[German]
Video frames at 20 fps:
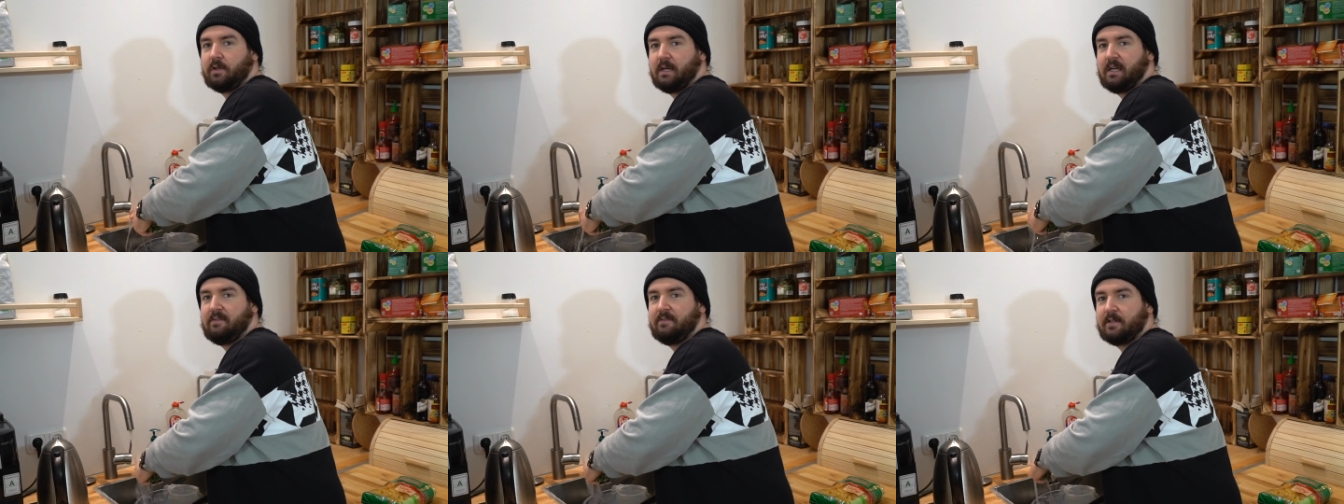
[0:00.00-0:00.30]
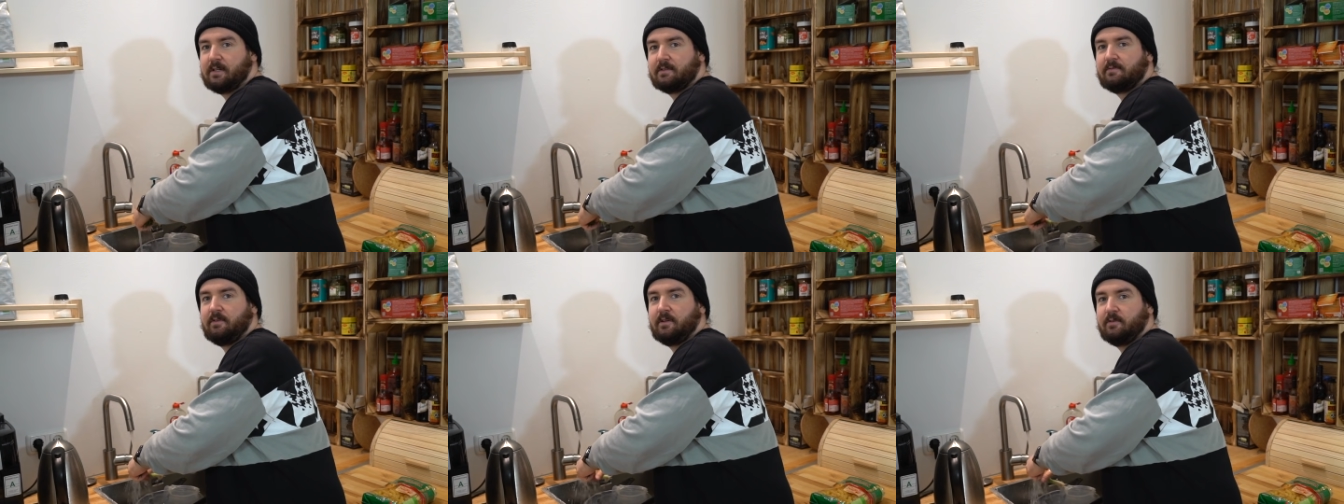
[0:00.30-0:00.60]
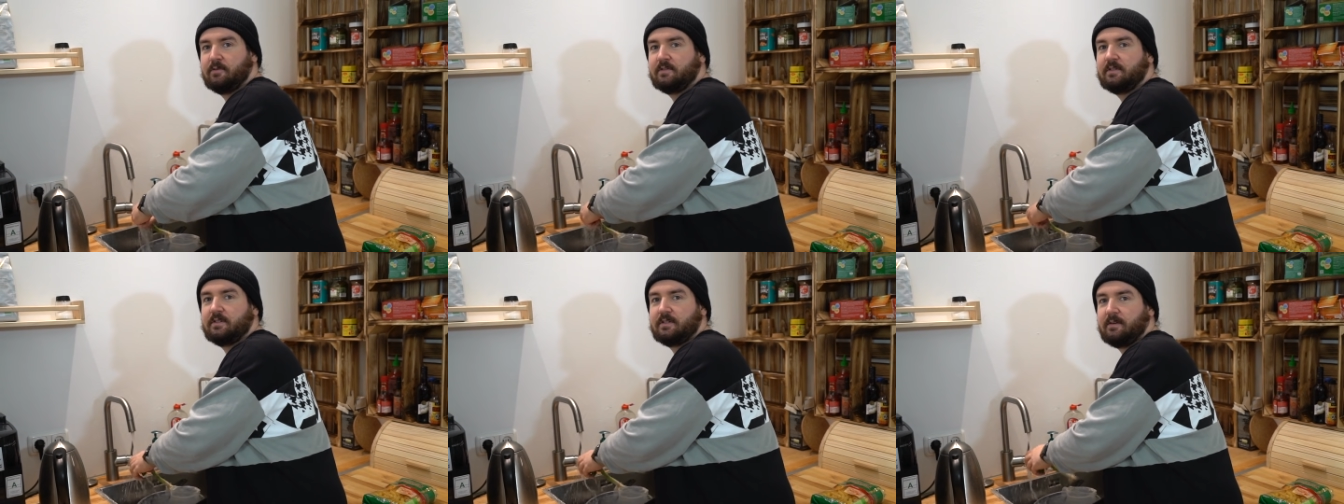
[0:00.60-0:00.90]
Wenn Revi das
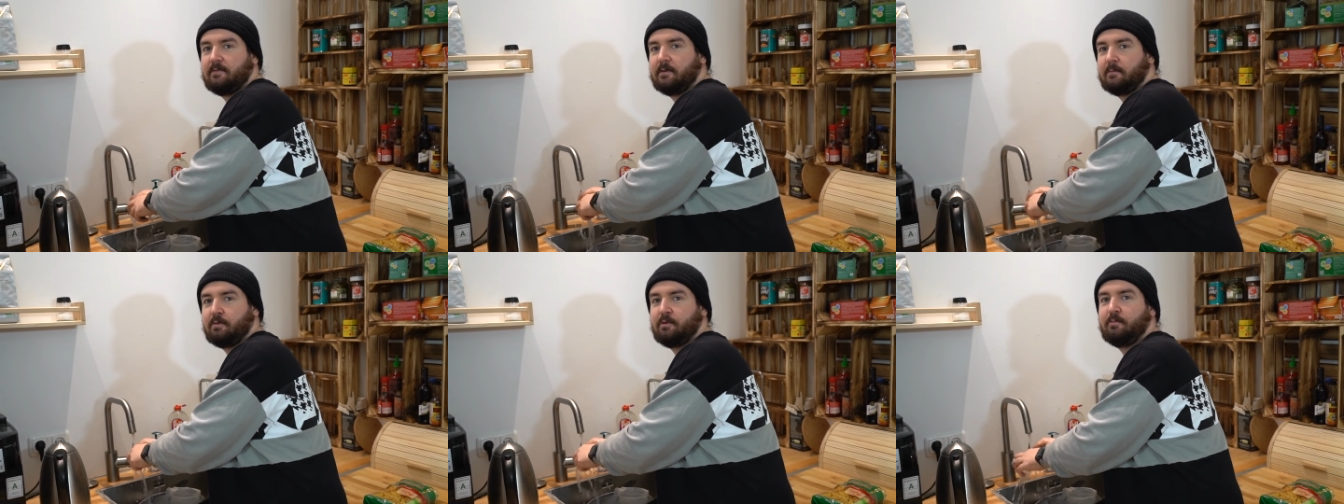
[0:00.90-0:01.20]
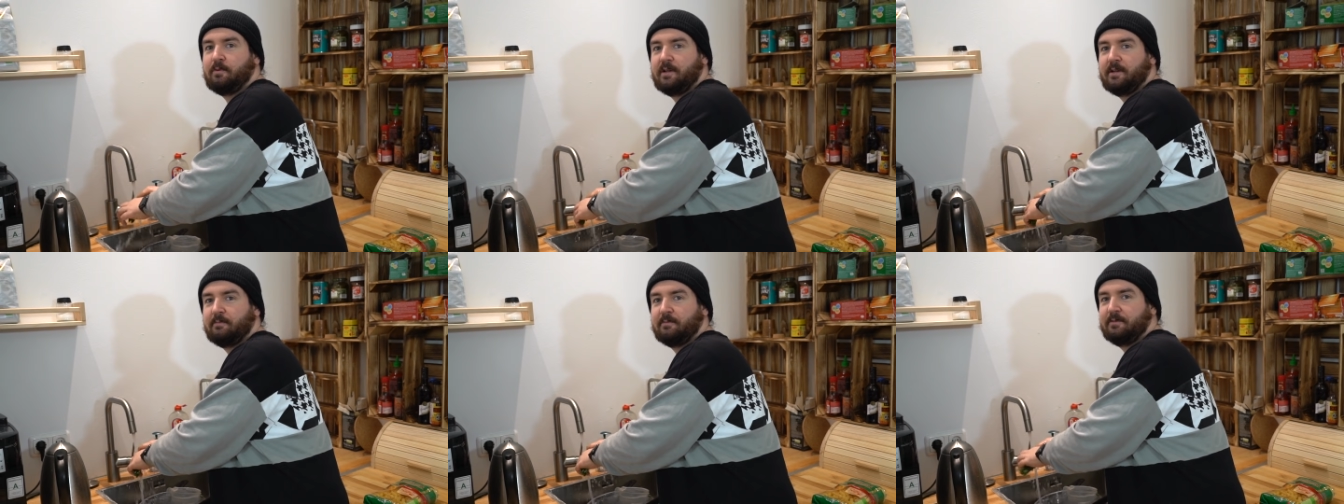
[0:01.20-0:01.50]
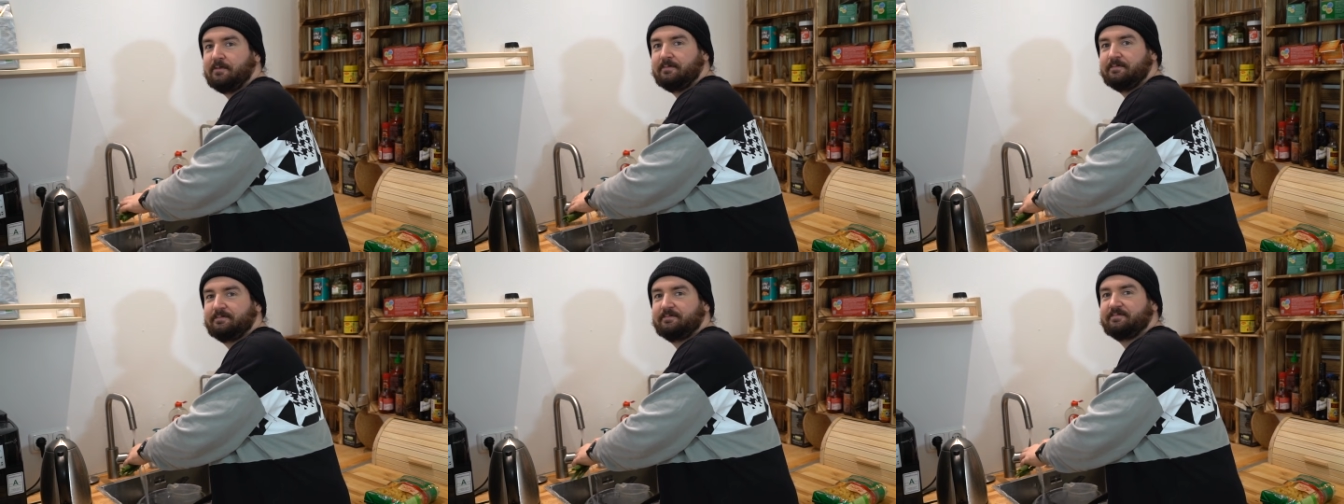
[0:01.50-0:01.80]
Video sieht, haben wir ein Problem, ne?
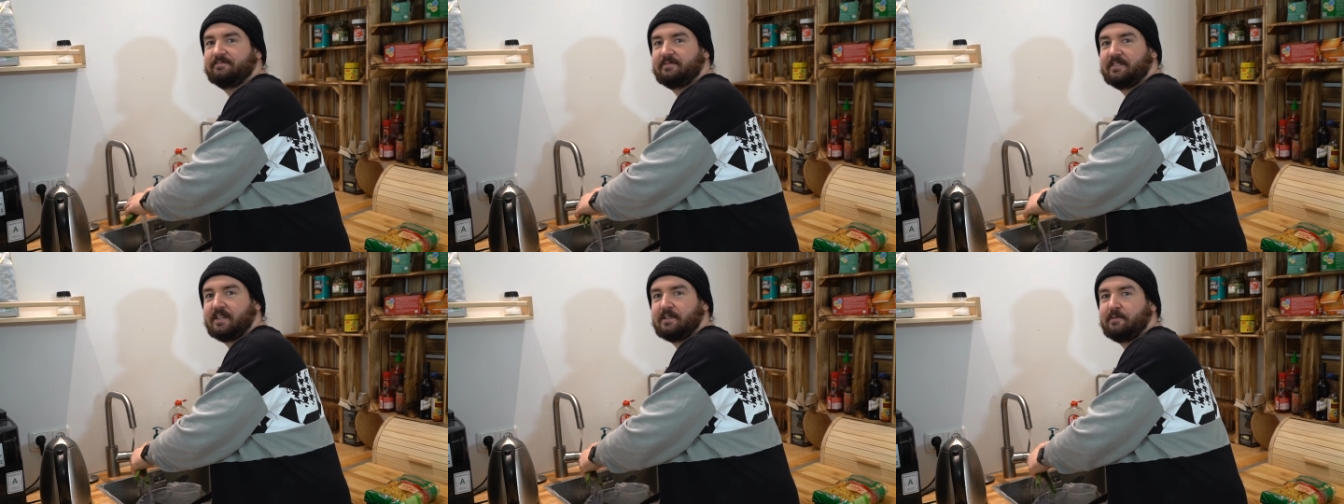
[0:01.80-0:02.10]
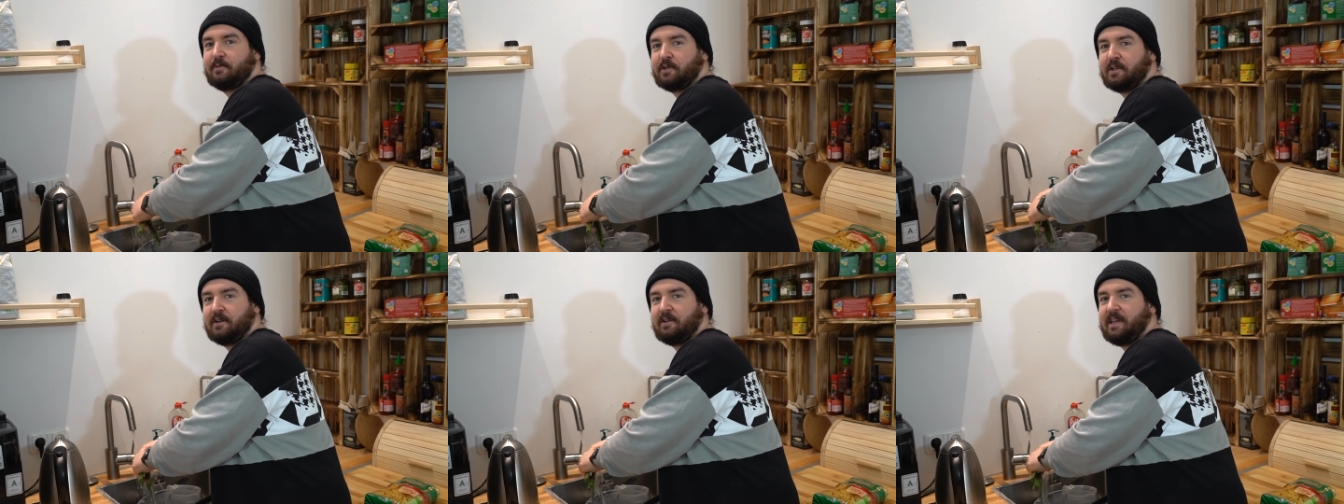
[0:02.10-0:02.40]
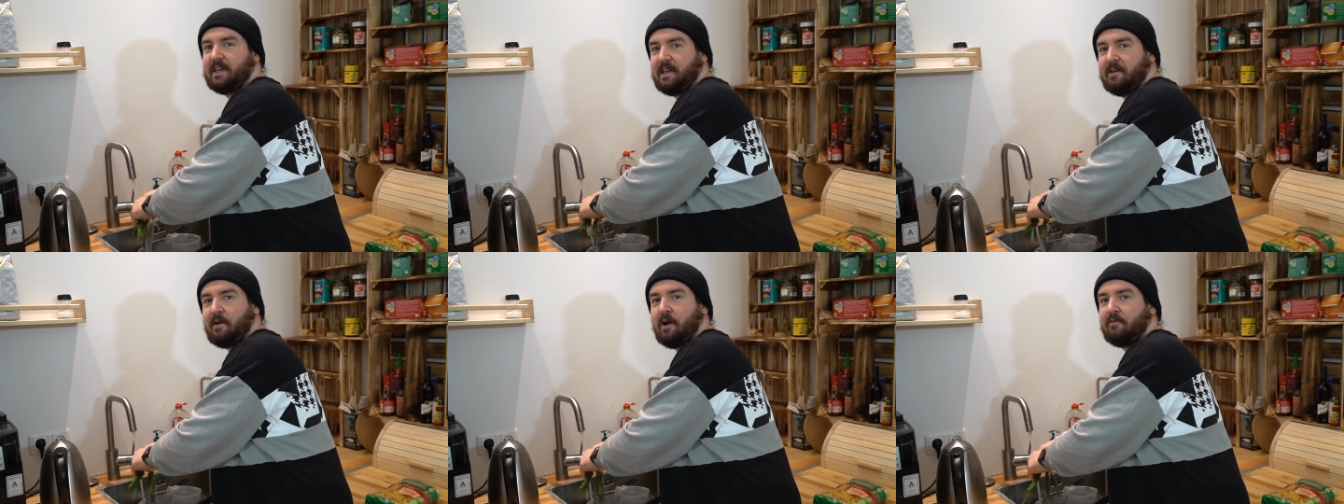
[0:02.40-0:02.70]
Das wird er
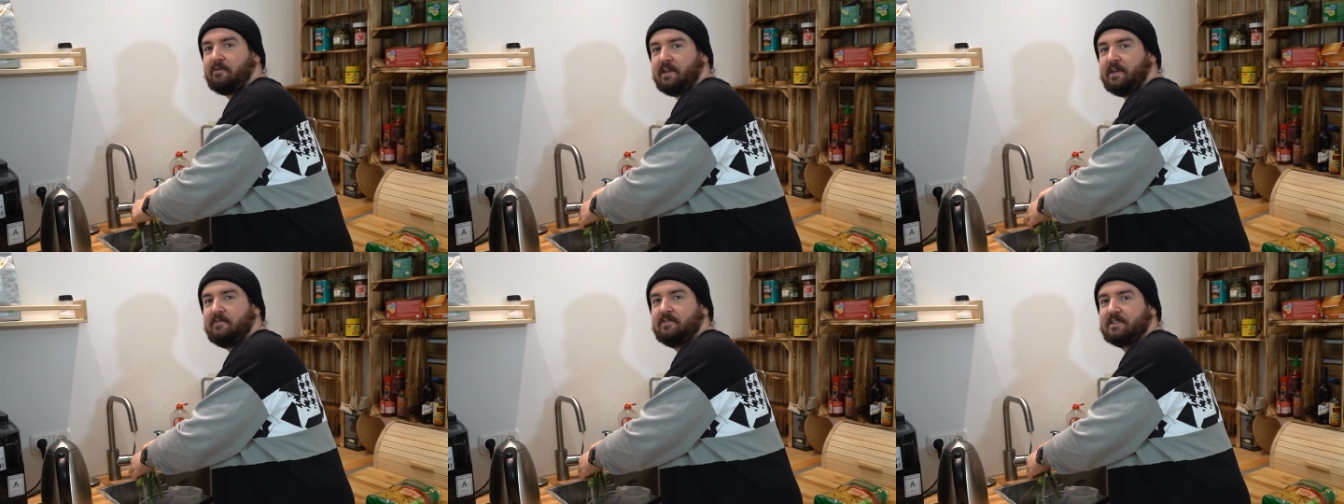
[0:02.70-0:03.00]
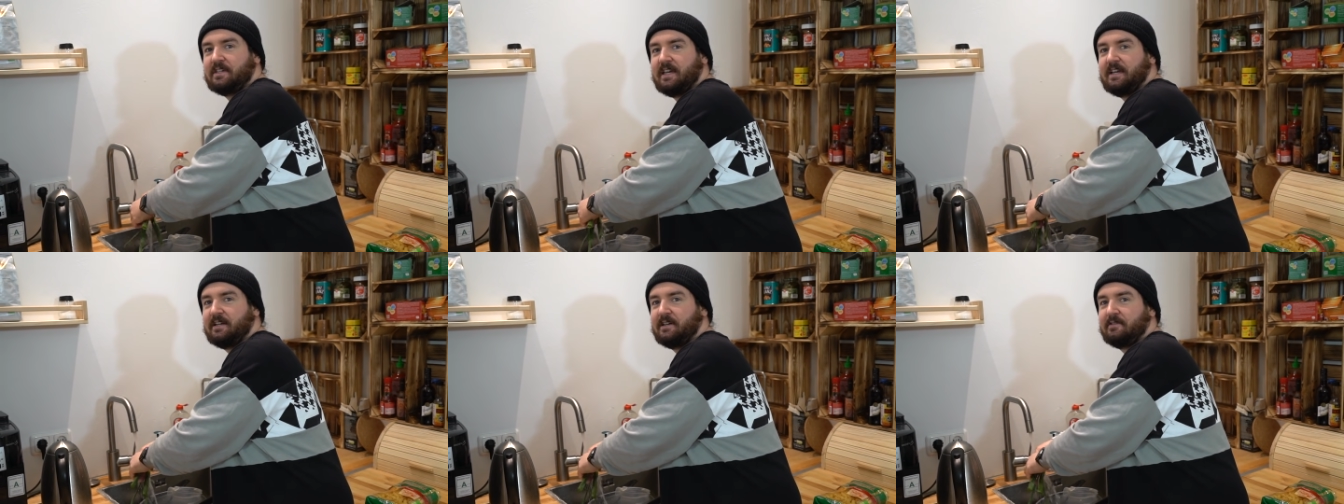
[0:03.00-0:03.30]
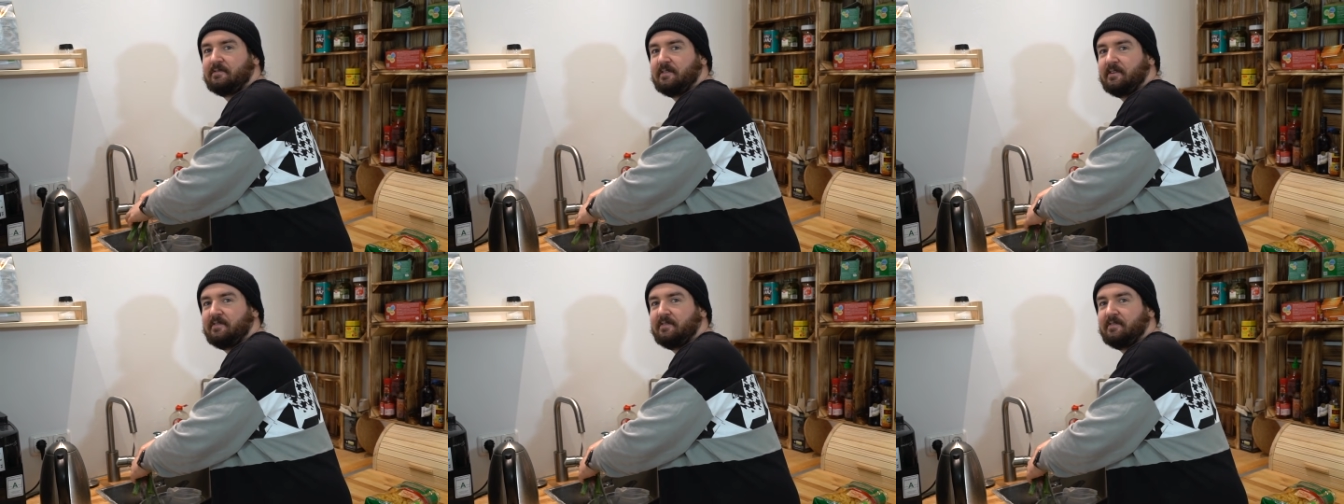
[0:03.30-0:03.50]
eh auf ewig gegen dich